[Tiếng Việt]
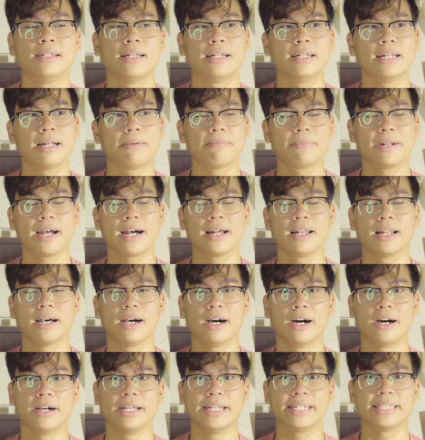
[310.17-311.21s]
nên đâm ra là
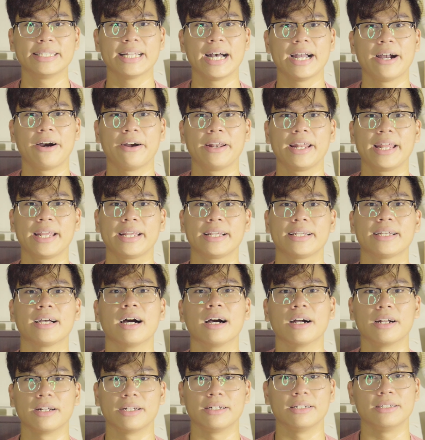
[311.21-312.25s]
họ hiện tại họ đang
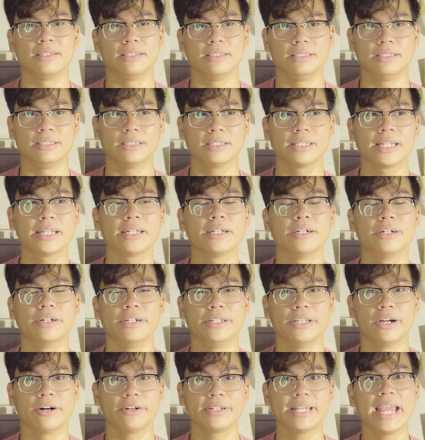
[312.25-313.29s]
cần những cái
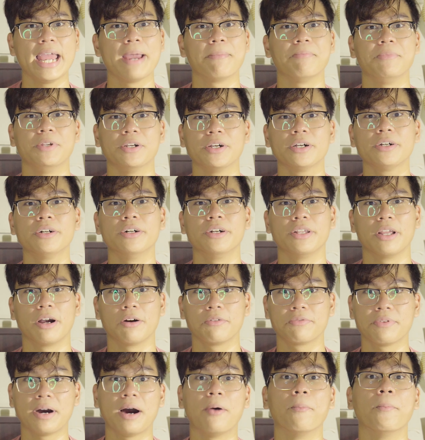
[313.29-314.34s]
người dọn dẹp, những người
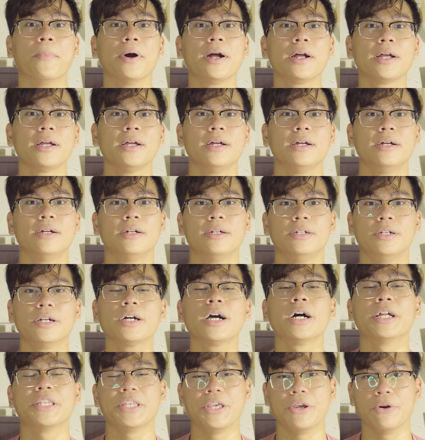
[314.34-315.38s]
dọn phòng á
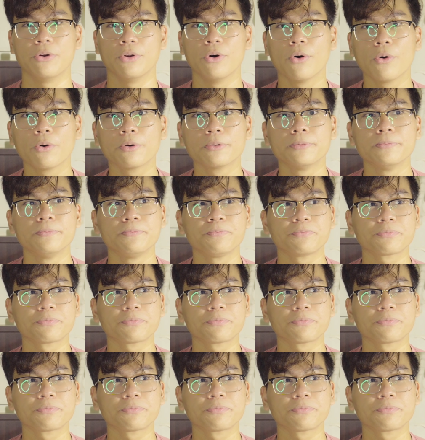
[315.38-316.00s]
rất là nhiều luôn.